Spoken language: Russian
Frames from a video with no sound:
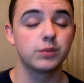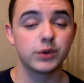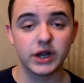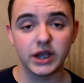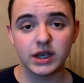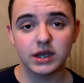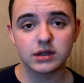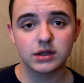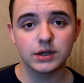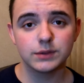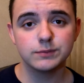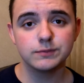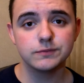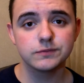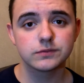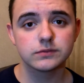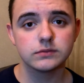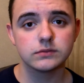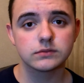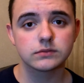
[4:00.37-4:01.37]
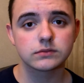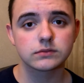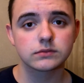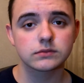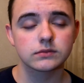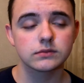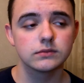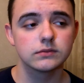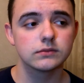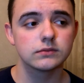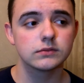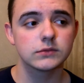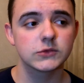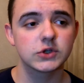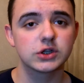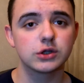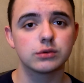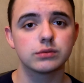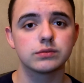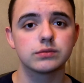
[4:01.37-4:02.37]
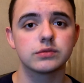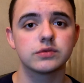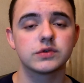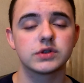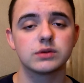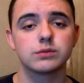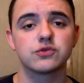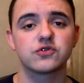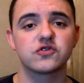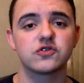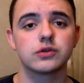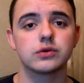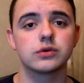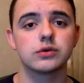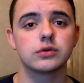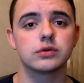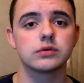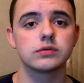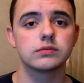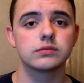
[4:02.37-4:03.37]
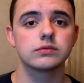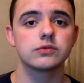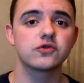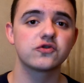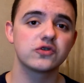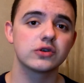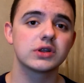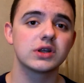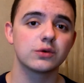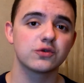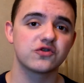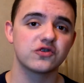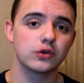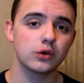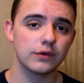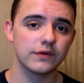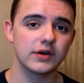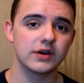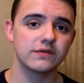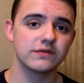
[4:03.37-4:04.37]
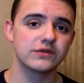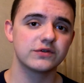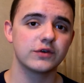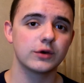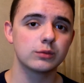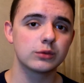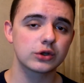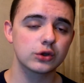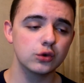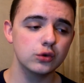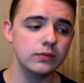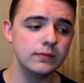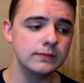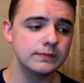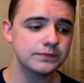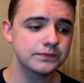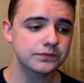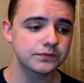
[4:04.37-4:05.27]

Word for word: брекетам, к тому, что что-то уже новое в твоем рту.